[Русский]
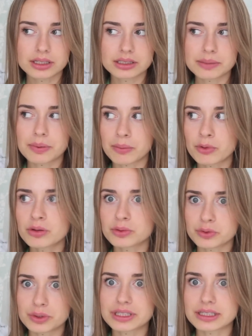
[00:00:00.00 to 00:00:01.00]
не по-моему,
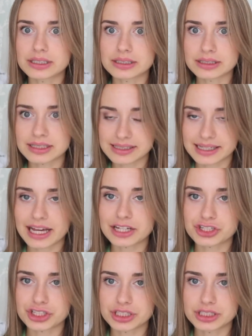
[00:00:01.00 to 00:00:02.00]
но это
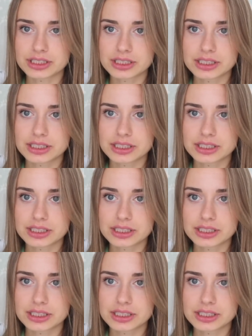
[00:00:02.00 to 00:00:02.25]
настоящие.